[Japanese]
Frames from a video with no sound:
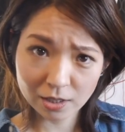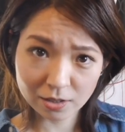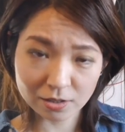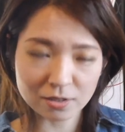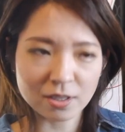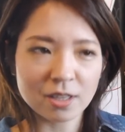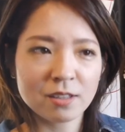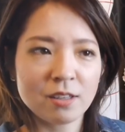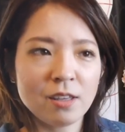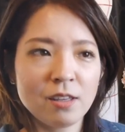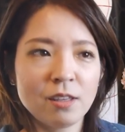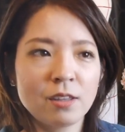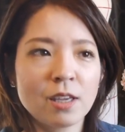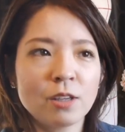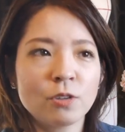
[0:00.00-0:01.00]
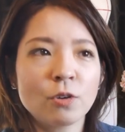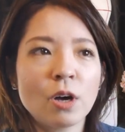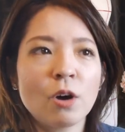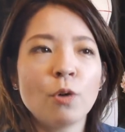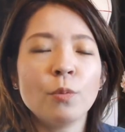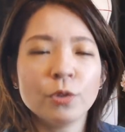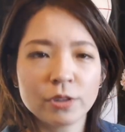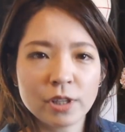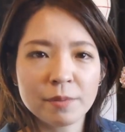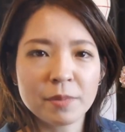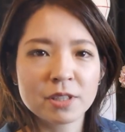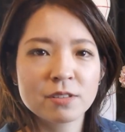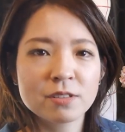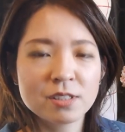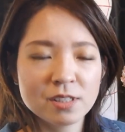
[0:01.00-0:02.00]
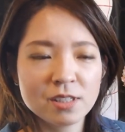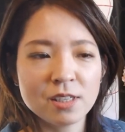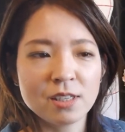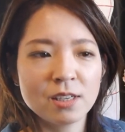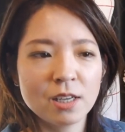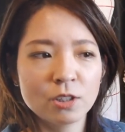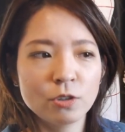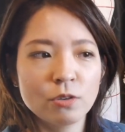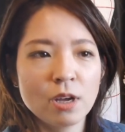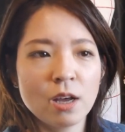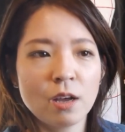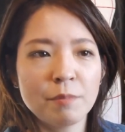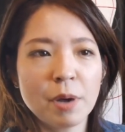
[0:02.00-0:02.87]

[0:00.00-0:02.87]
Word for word: 続けていきたいとは思っていますしあとは、